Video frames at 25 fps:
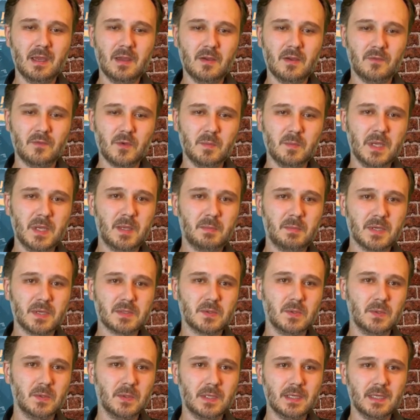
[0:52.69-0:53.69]
Für mich
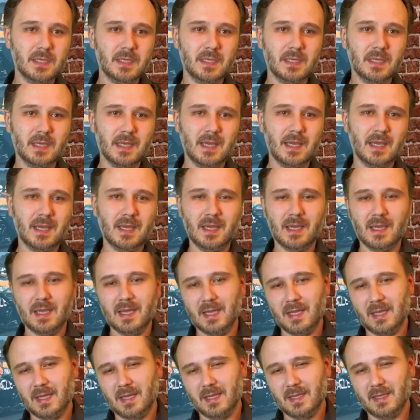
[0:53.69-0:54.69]
persönlich
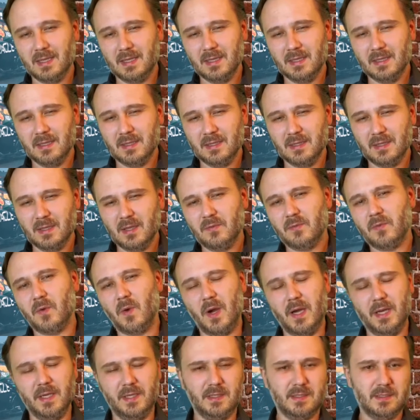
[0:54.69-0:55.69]
der
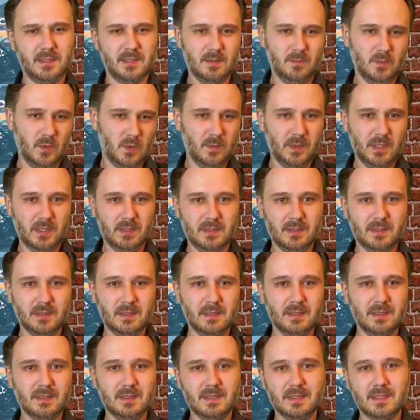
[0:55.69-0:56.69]
freudigste Moment
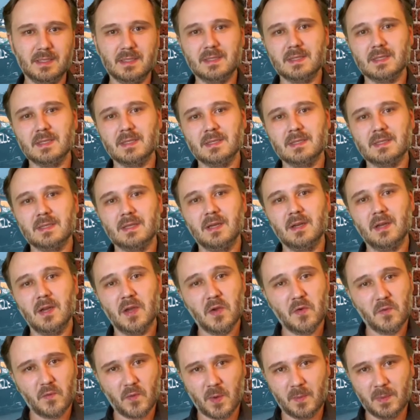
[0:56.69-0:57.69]
dieses
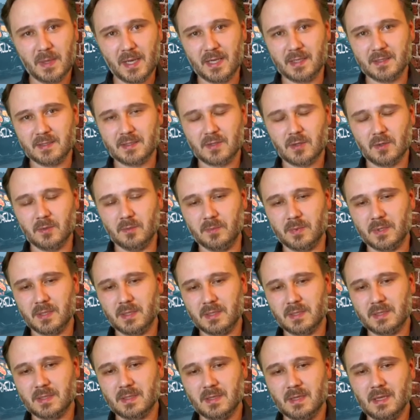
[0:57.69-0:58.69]
Formel 1 Grand
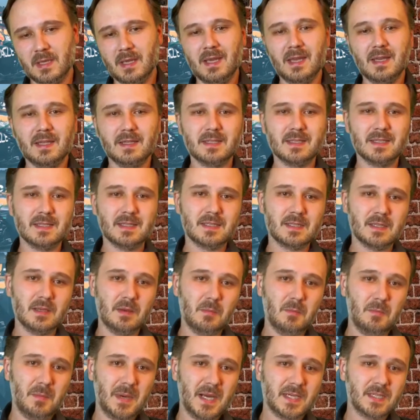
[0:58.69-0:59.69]
Prix dass
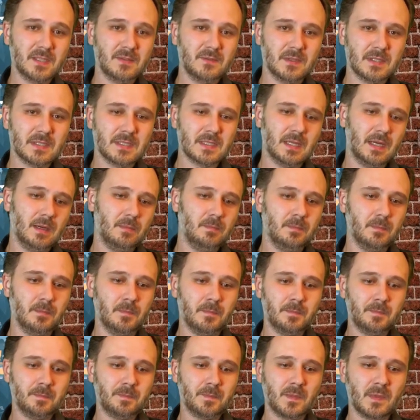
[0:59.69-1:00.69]
Max
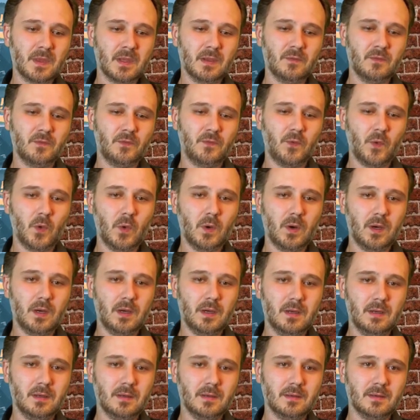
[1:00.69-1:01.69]
Verstappen
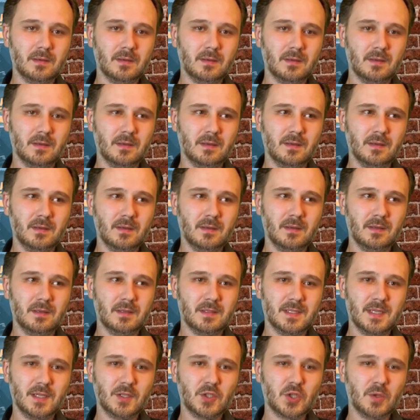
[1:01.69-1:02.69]
vor
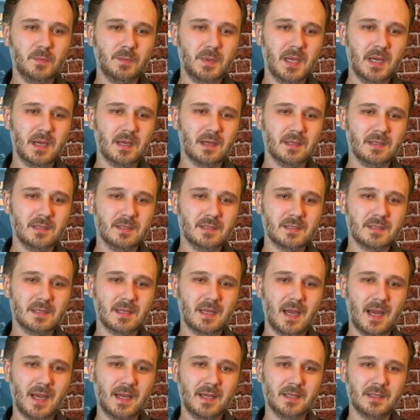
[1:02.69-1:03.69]
Sergio Perez
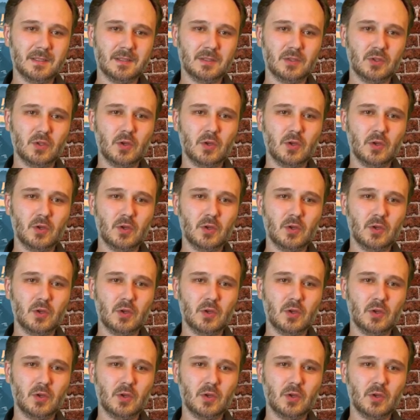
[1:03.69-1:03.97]
einen